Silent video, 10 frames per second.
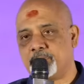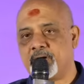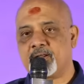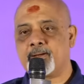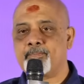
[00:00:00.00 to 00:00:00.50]
పాట
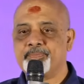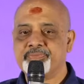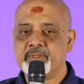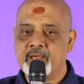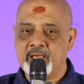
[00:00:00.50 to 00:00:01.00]

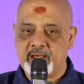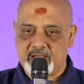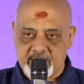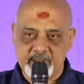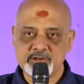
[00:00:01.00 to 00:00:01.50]

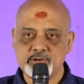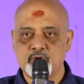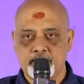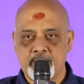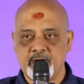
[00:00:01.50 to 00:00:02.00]
క్లైమాక్స్లో ఇంకో
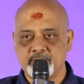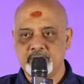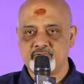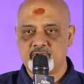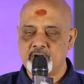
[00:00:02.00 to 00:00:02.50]
పాట ఉంది
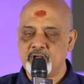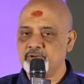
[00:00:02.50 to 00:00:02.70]
త్వరలో అది